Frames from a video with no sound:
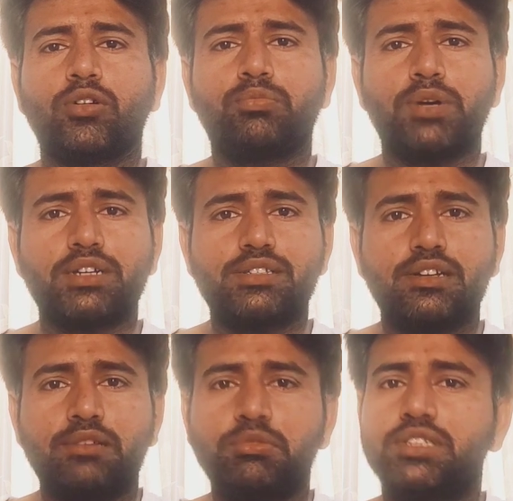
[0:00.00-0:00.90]
और
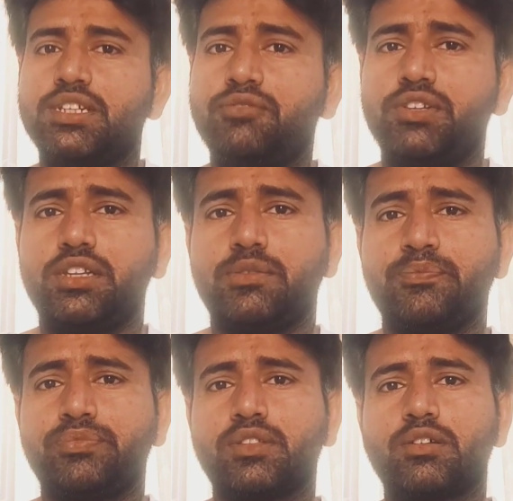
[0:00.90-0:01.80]
पाकिस्तान में सिर्फ नहीं
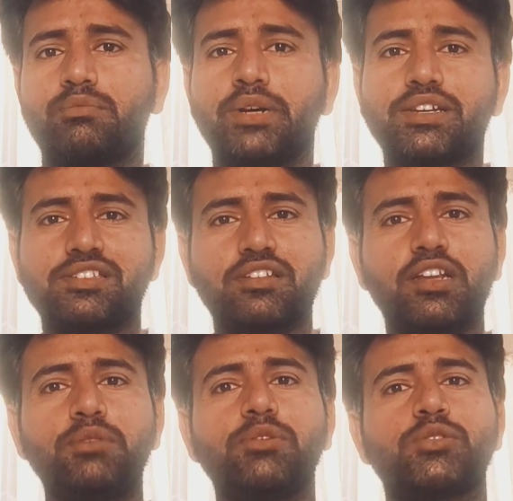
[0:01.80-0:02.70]

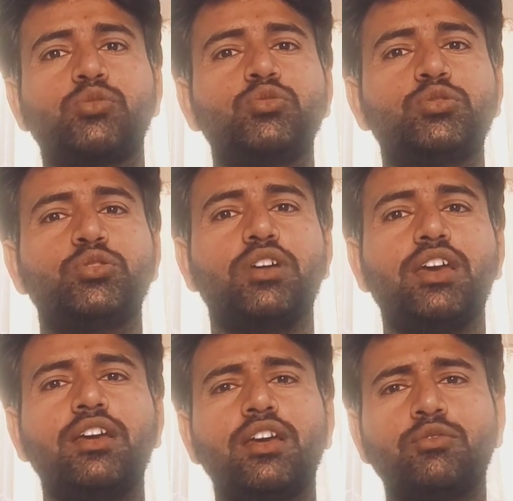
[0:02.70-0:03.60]
पाकिस्तानी मज़दूर जो
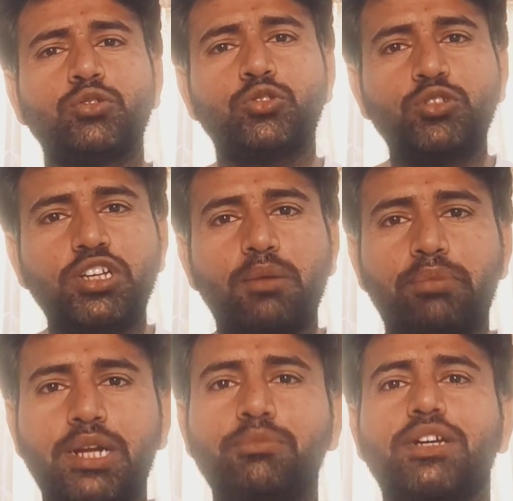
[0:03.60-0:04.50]
हैं वो दुनिया
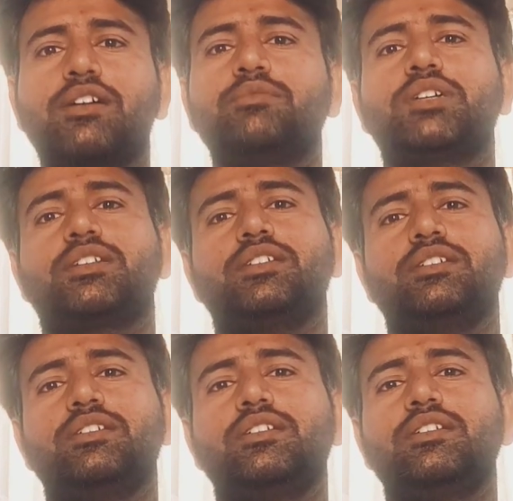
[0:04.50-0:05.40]
भर में काम
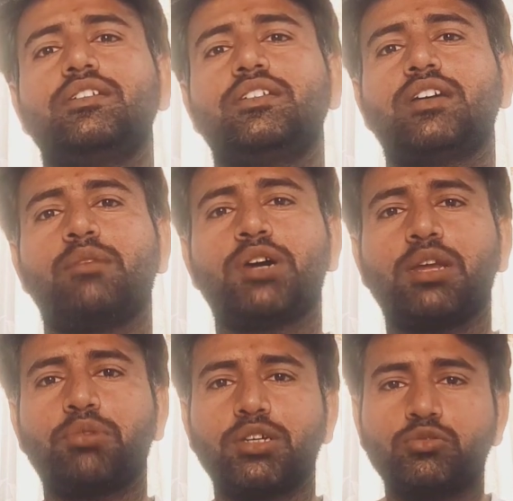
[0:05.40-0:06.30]
करते हैं
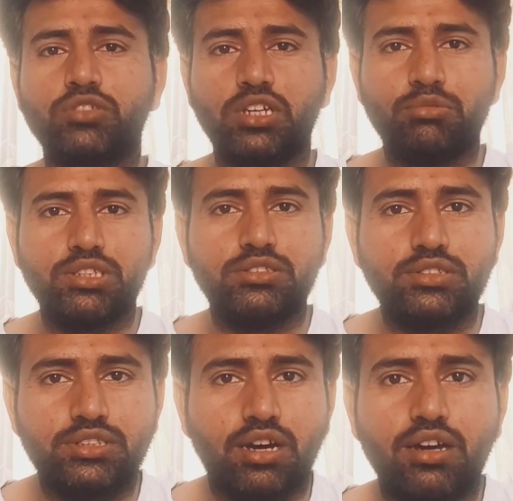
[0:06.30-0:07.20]
हमारे भाई दुनिया
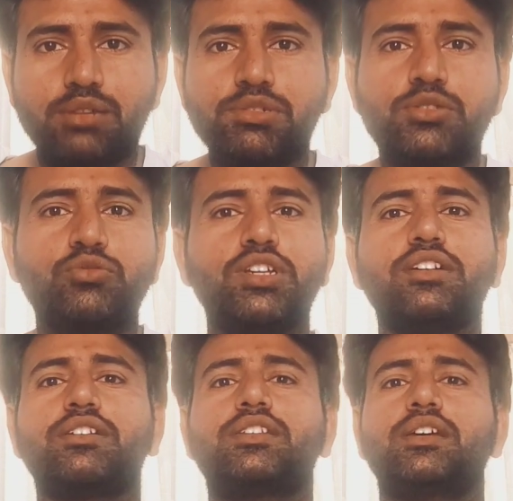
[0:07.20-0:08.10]
में जाकर
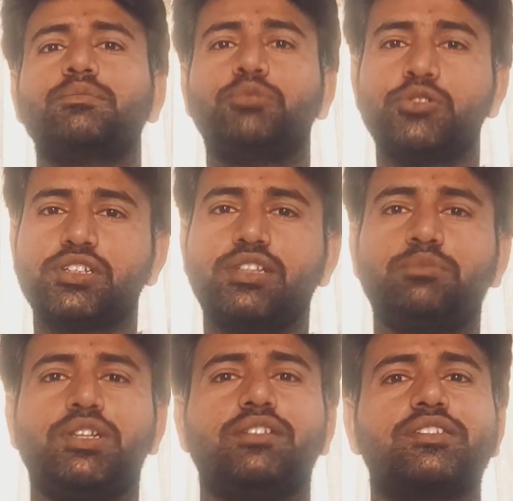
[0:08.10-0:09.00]
मजदूरी करते हैं बहुत
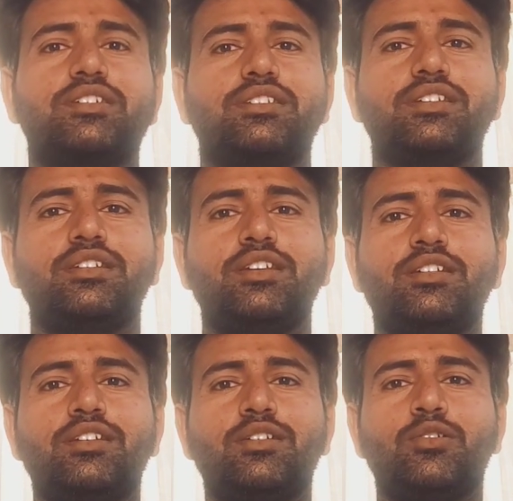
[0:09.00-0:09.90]
ज़्यादा मेहनत करते हैं
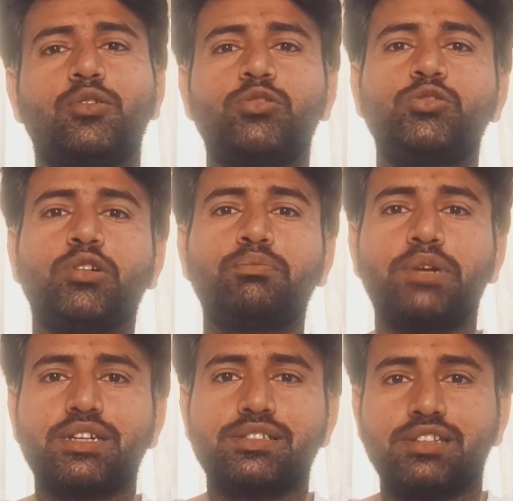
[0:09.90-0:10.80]
और जो
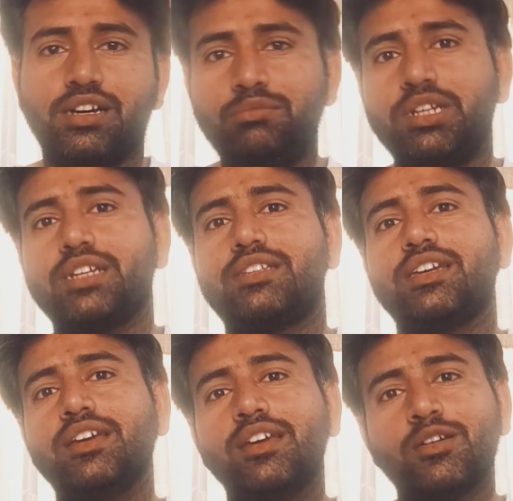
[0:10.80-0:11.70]
हम पाकिस्तान में
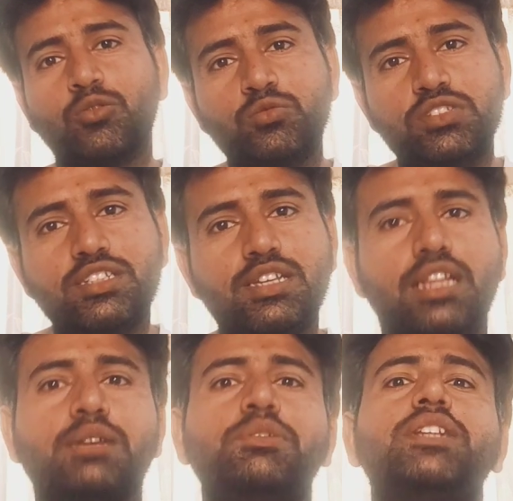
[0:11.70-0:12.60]
रहते हैं उनसे
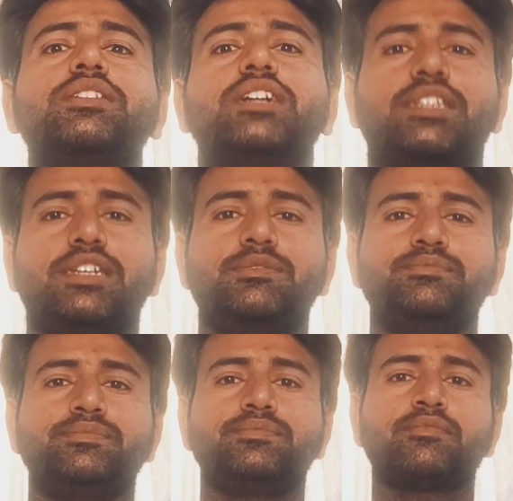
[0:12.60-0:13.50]
ज़्यादा मेहनत करते हैं